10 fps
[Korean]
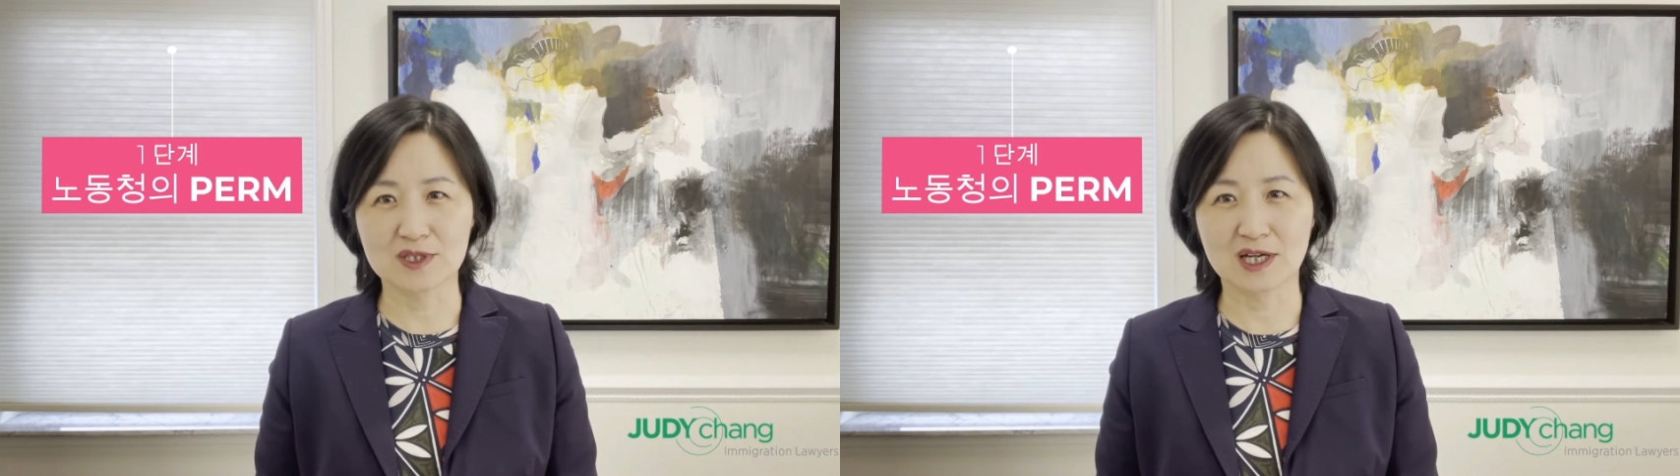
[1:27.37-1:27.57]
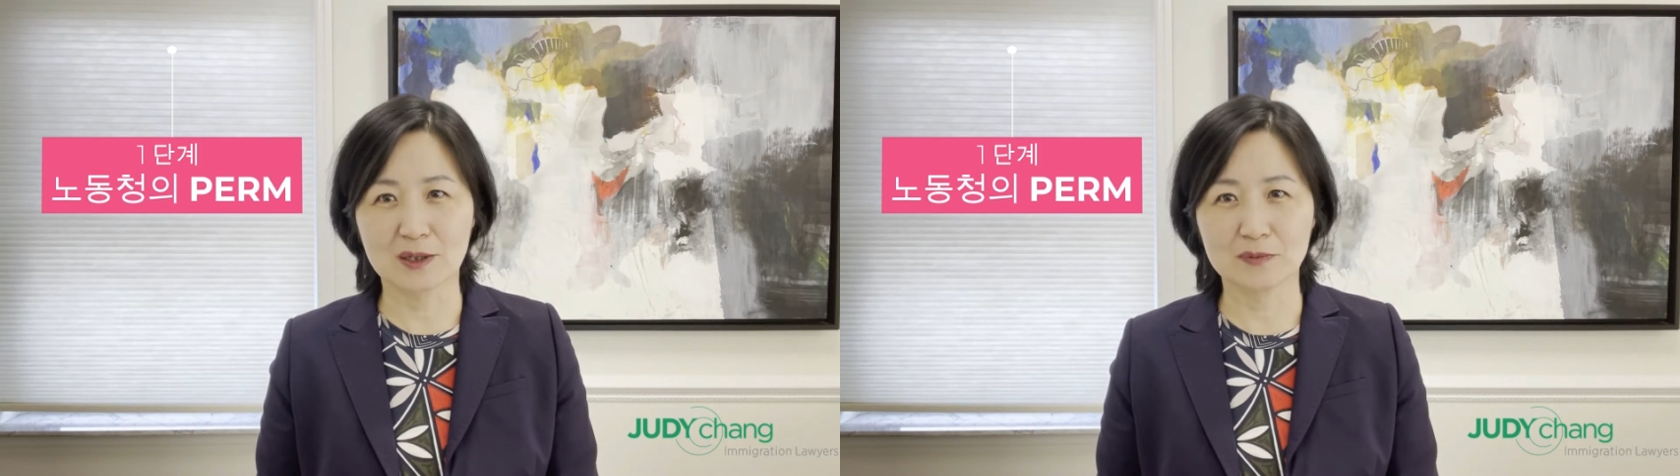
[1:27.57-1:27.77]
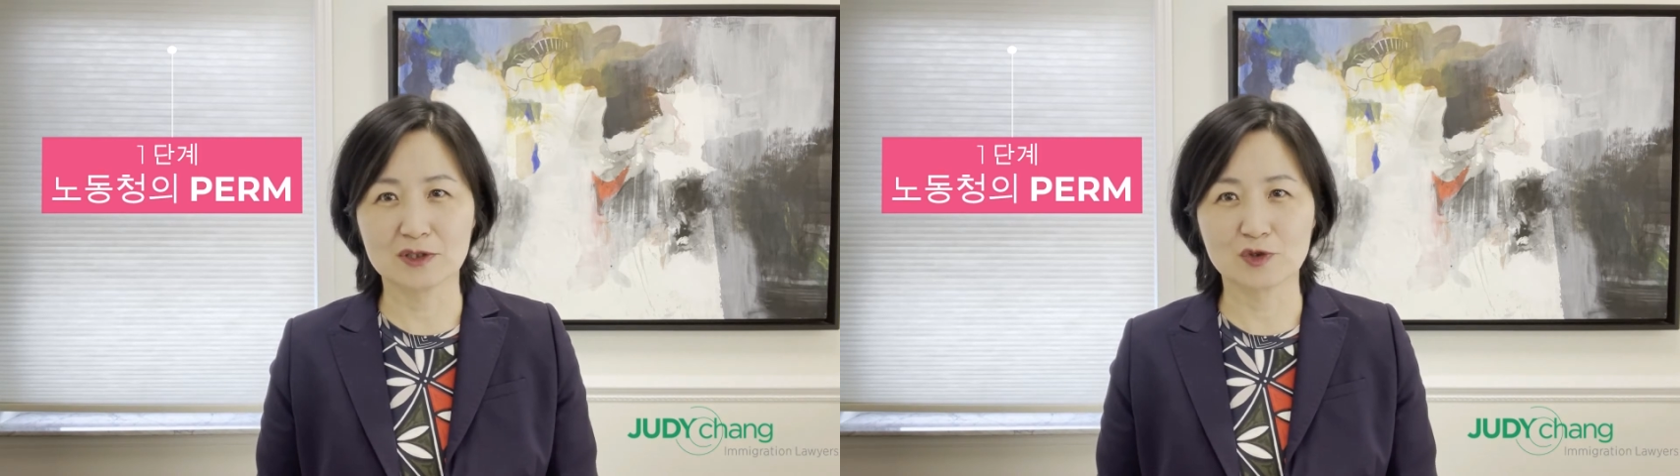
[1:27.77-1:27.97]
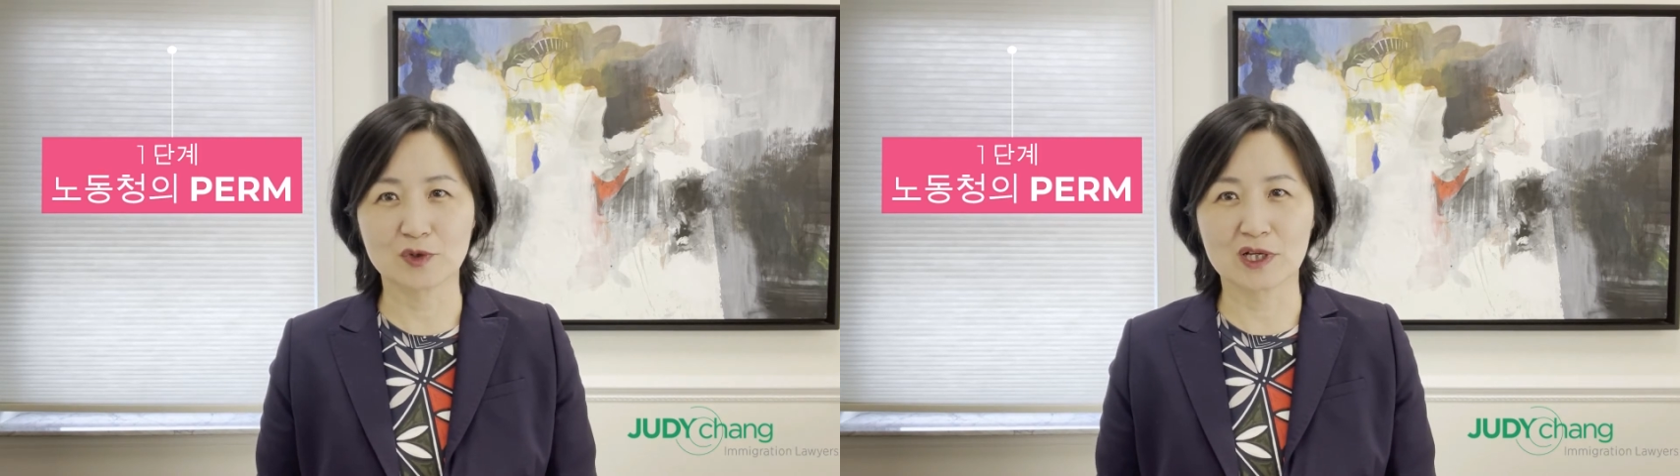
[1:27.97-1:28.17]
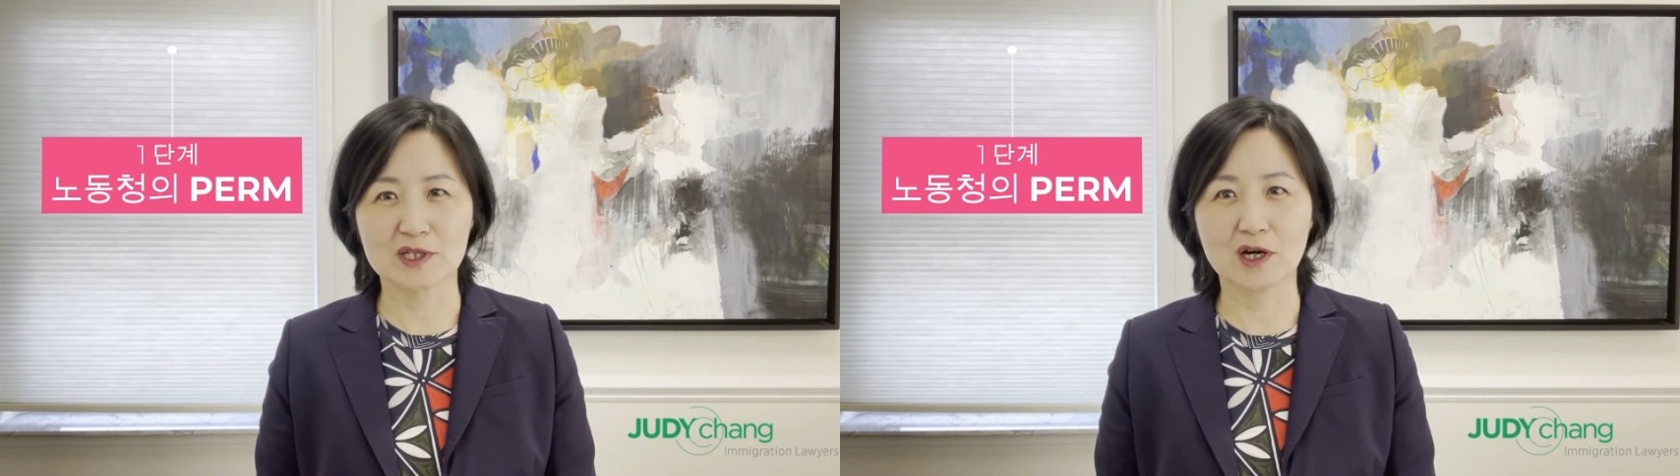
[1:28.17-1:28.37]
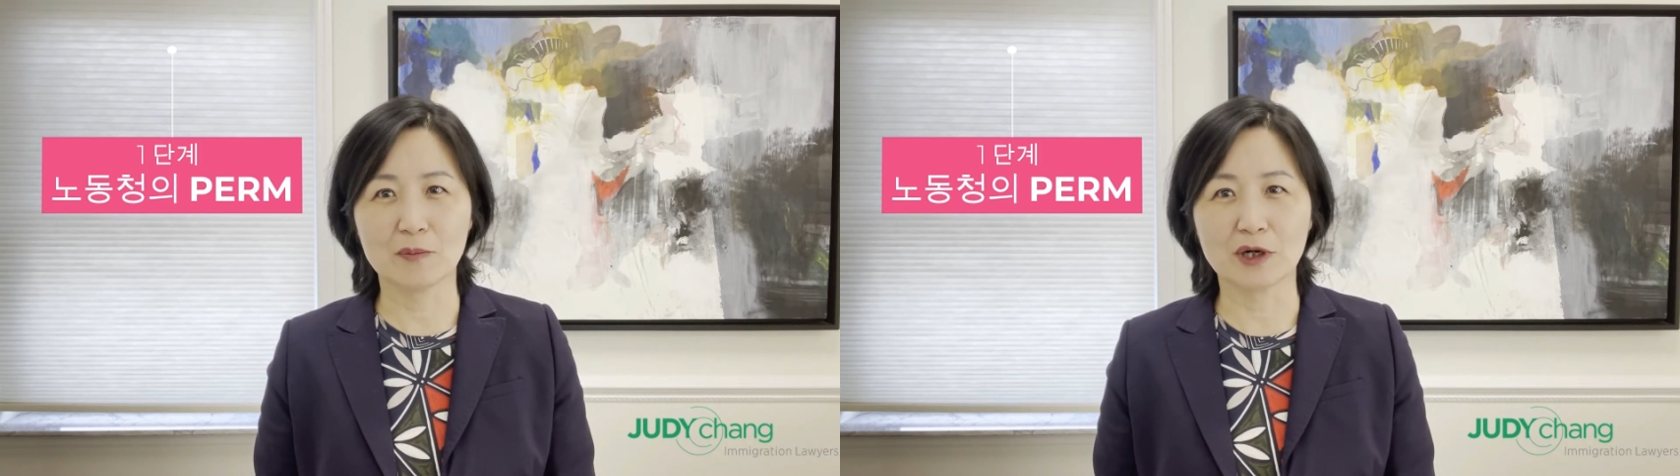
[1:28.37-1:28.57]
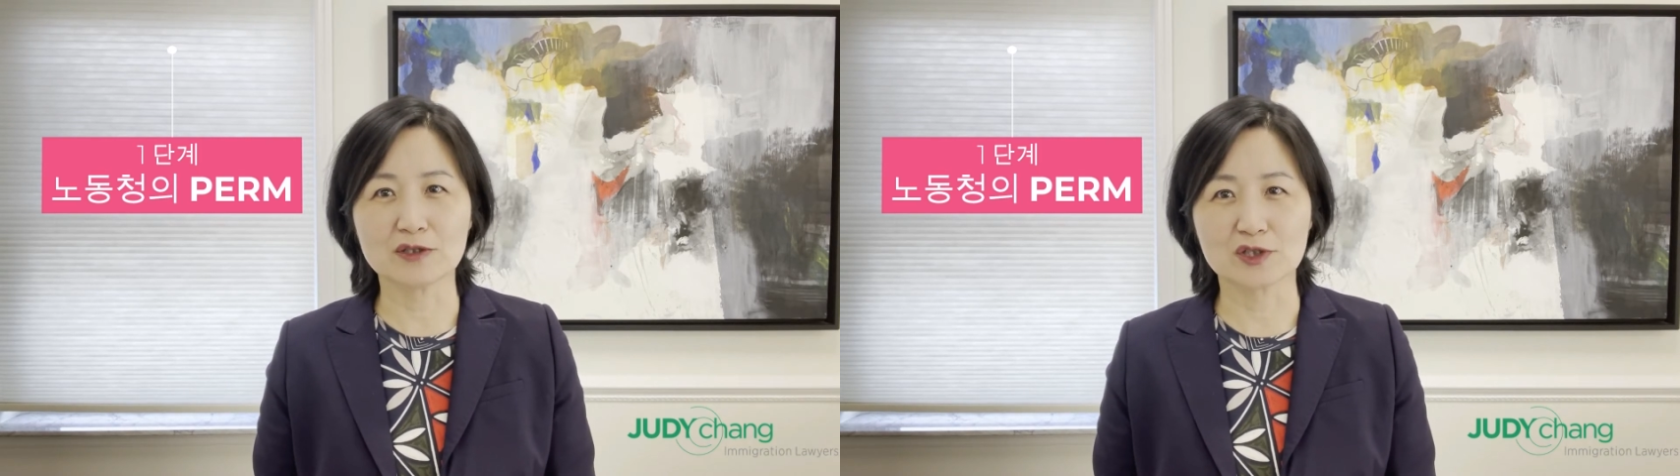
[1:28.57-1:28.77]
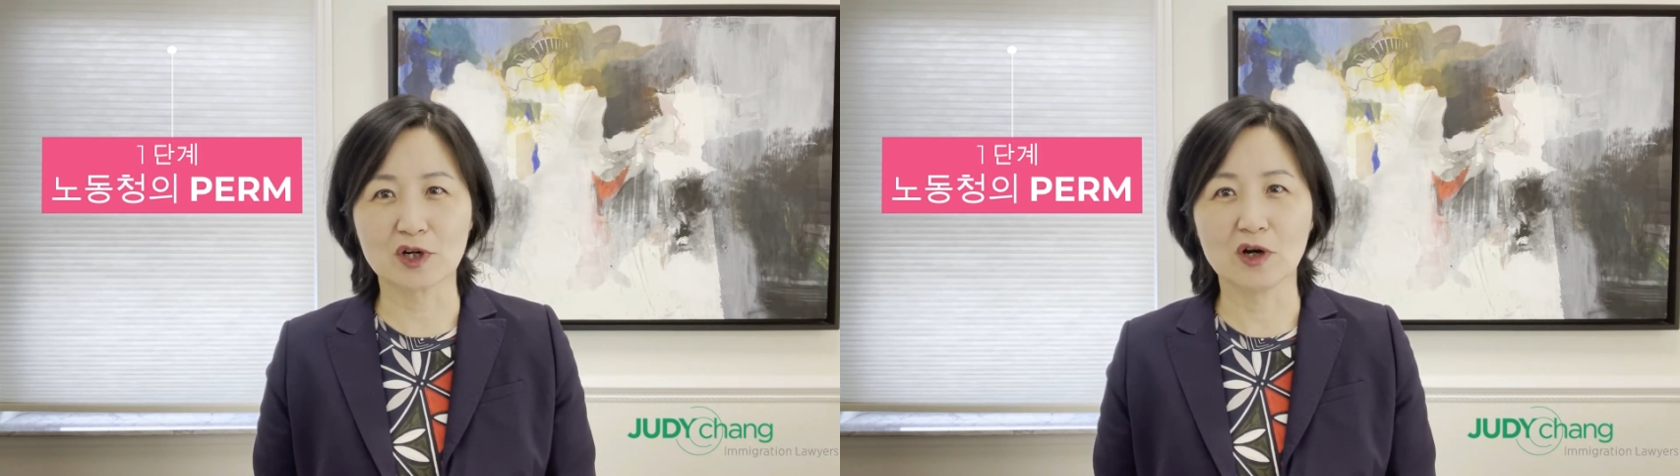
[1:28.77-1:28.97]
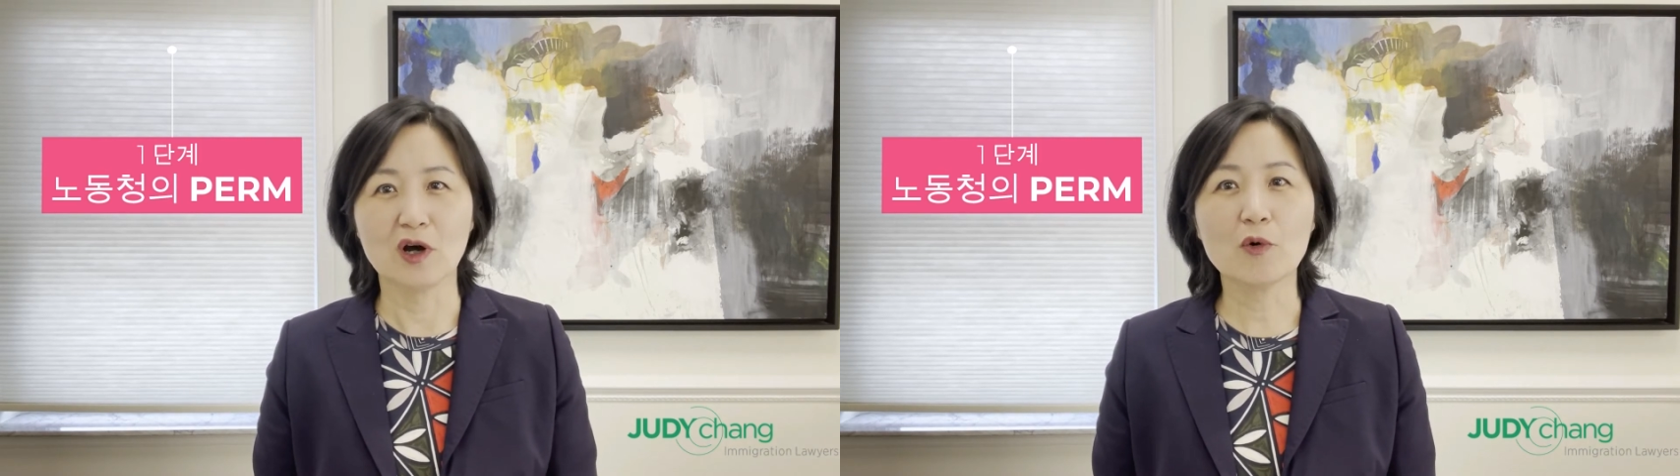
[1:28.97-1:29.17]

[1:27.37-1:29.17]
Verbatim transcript: 사람들 중에서 먼저